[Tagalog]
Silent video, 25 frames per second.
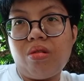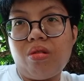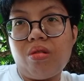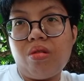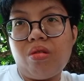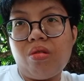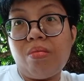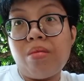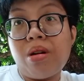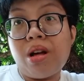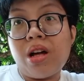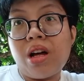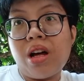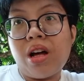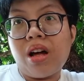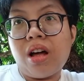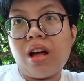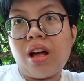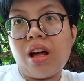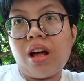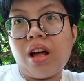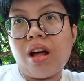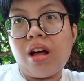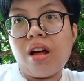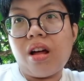
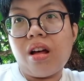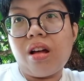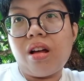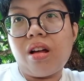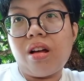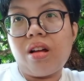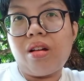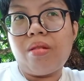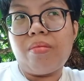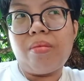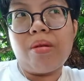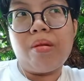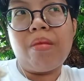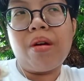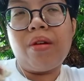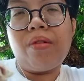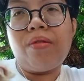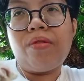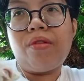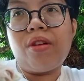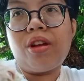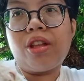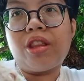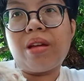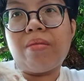umaga pag may
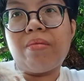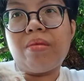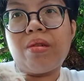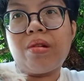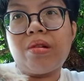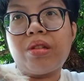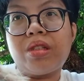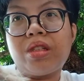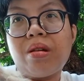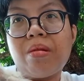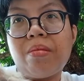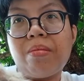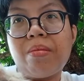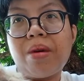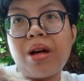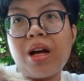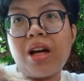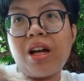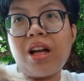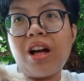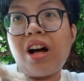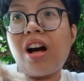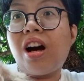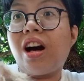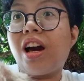free time ako sa umaga
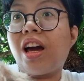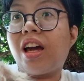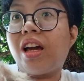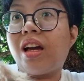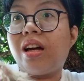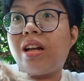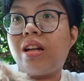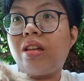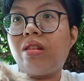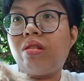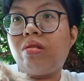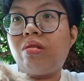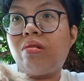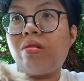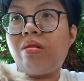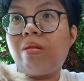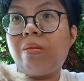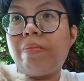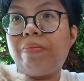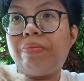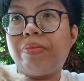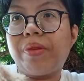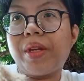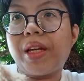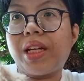kagay ganito
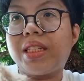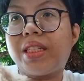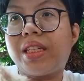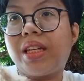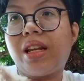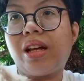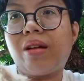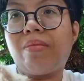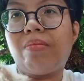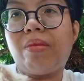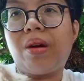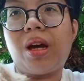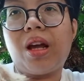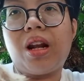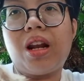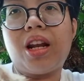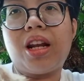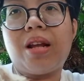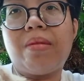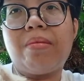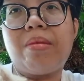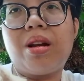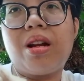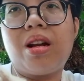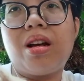kasi nagpigilan
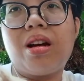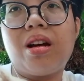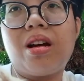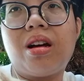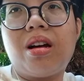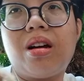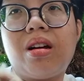naman ng